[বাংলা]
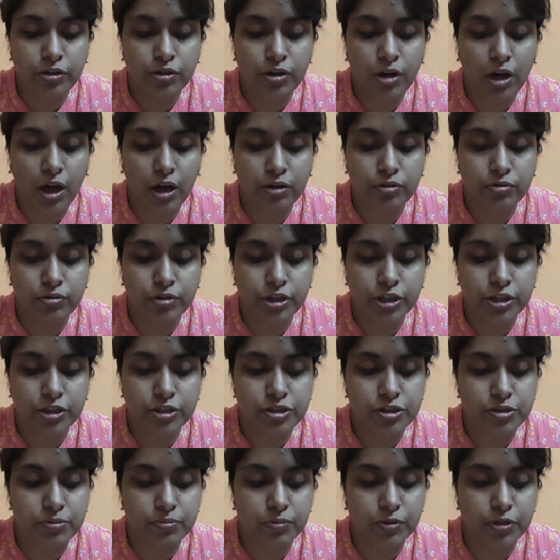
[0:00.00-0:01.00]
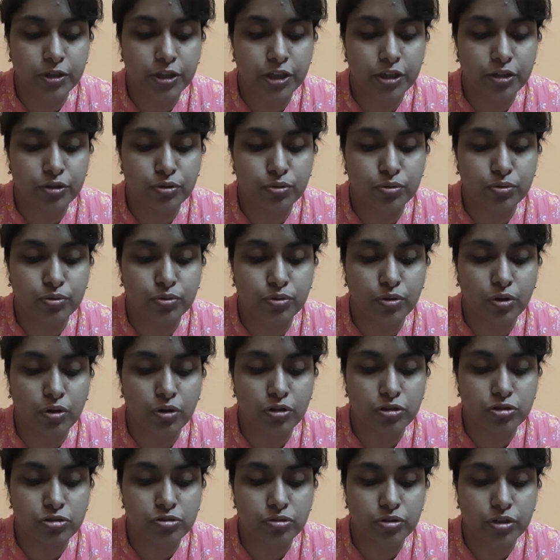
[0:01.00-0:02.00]
নাগরিক জীবনের দুঃখ
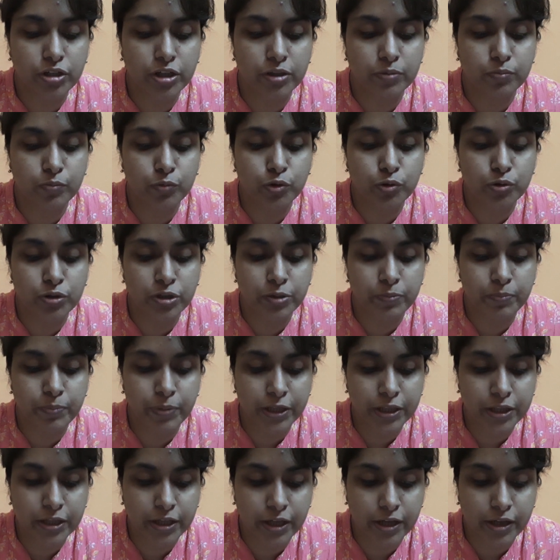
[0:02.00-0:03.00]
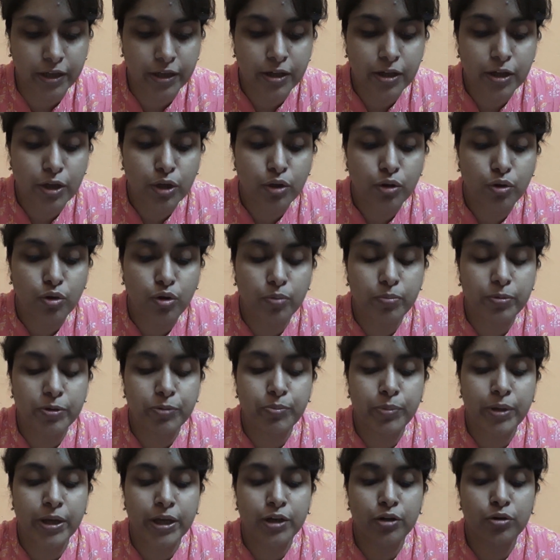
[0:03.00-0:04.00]
কষ্ট থেকে মুক্তি পেতে কবি
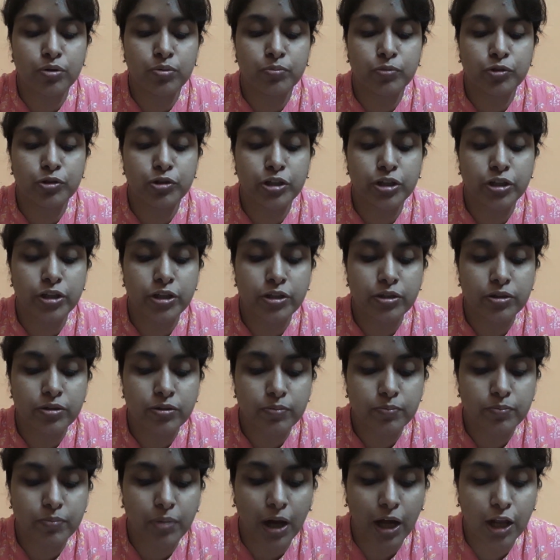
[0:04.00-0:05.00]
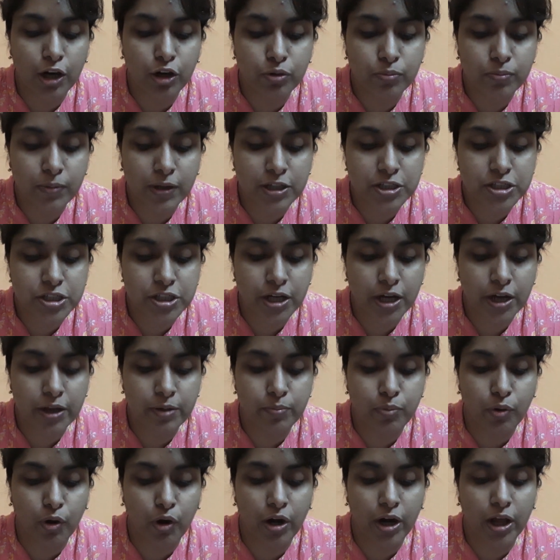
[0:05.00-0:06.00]
মেঘুমতির
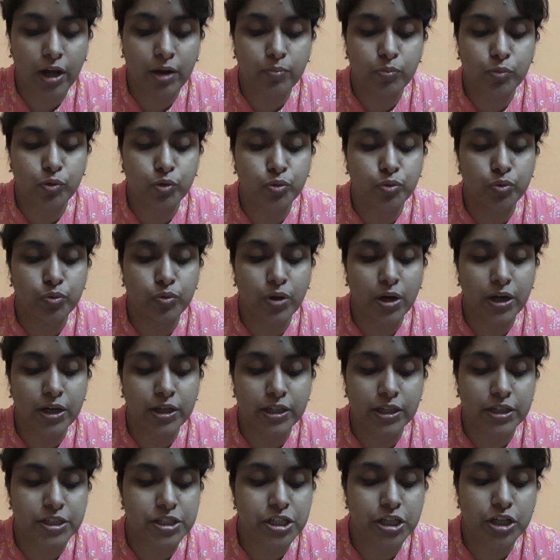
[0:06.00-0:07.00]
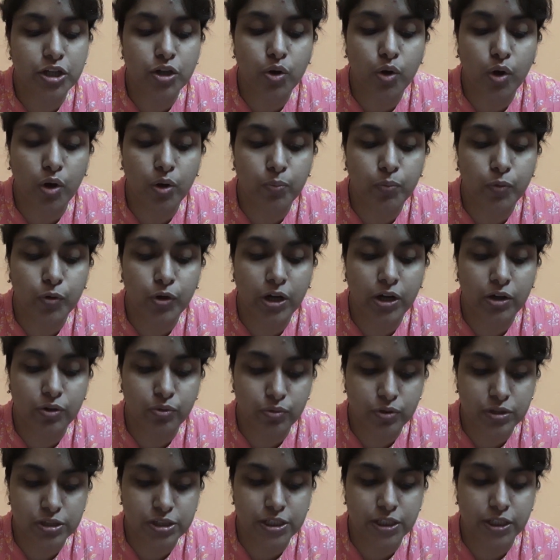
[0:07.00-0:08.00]
ভালোবাসায় ভরা মহুয়ার দেশের কল্পনা
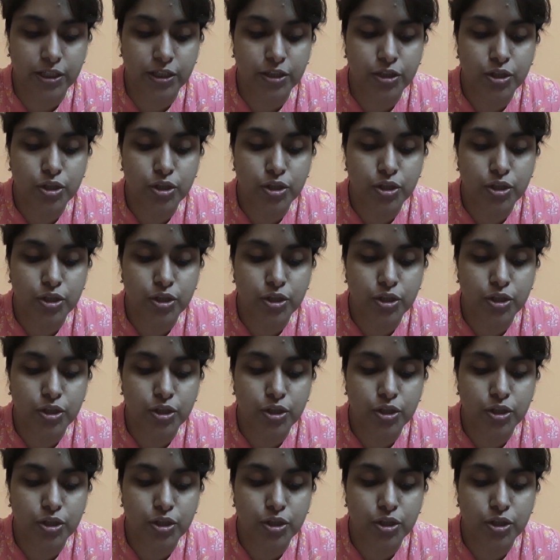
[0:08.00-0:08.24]
করেছে